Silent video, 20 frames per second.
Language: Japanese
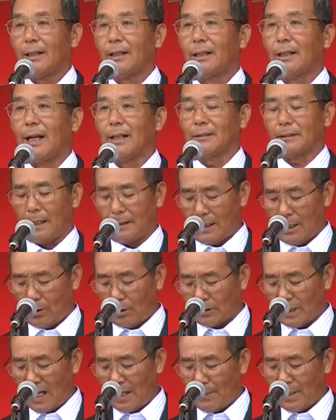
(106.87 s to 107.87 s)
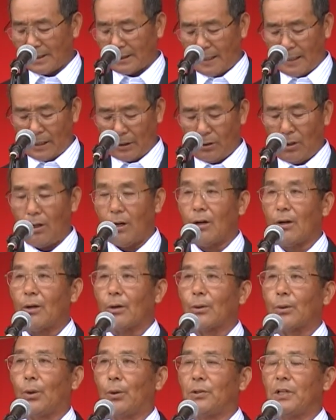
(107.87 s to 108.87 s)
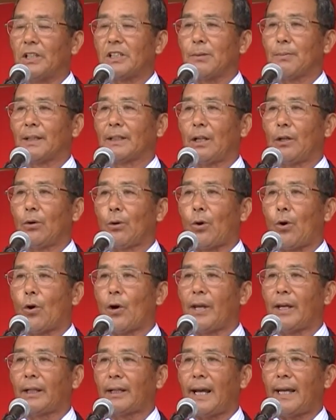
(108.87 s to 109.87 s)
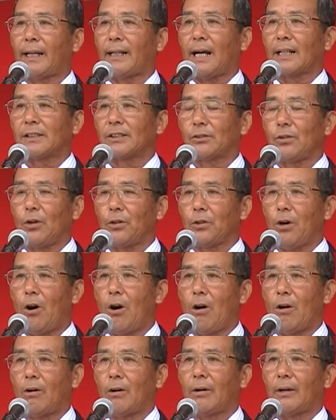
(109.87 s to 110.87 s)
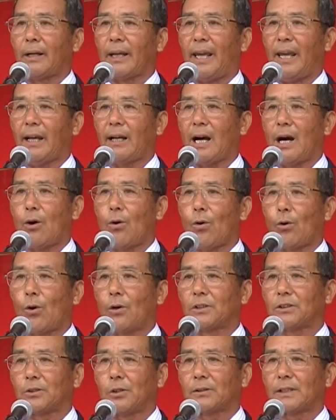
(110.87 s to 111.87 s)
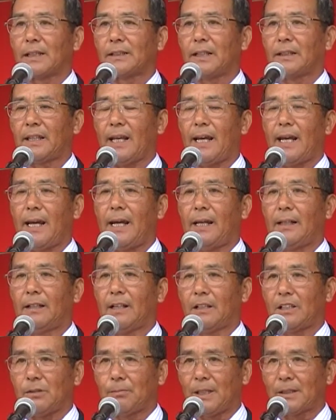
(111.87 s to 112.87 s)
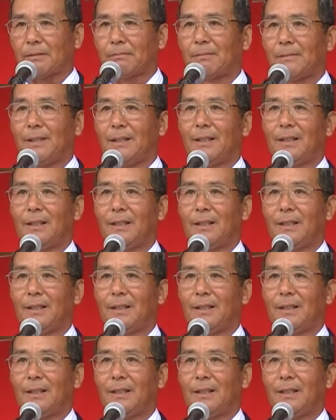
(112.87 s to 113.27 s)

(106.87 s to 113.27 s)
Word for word: 簡単でございますけれど今日までの後援会活動の経過報告とさせていただきます